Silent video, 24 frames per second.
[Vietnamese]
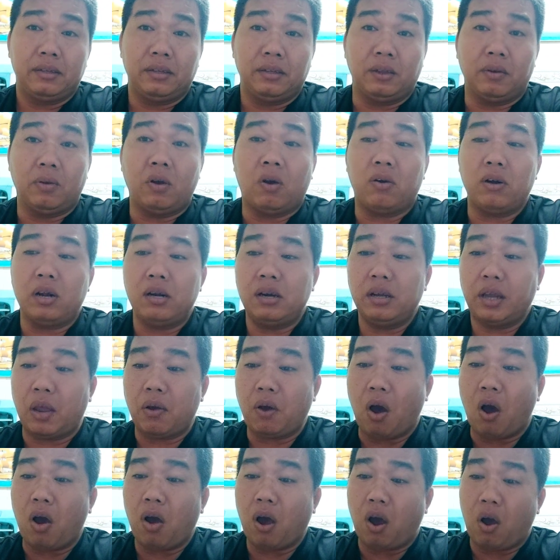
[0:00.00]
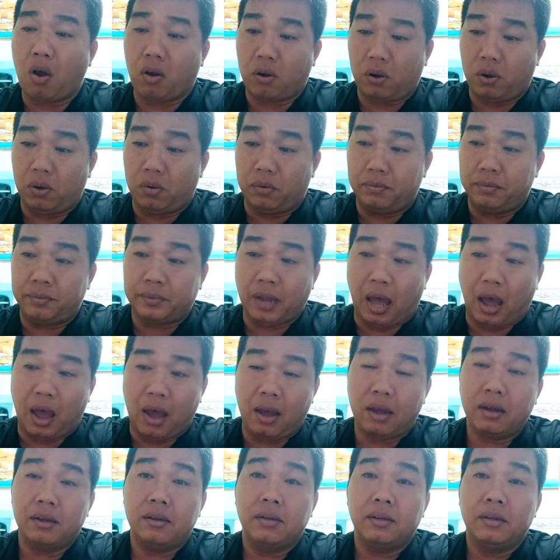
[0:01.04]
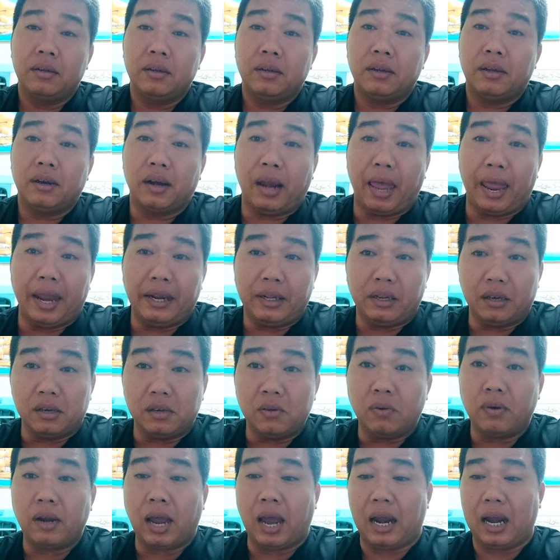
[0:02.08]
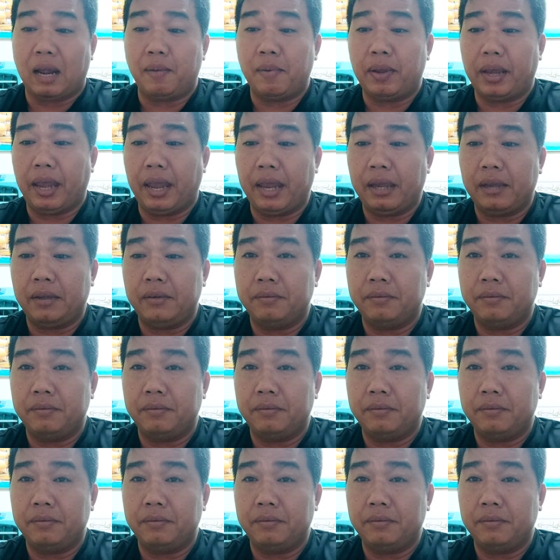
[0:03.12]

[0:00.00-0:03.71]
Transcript: nhiều con đứng nó kêu ót ót luôn đó là hiện tượng con gà đây bị kiết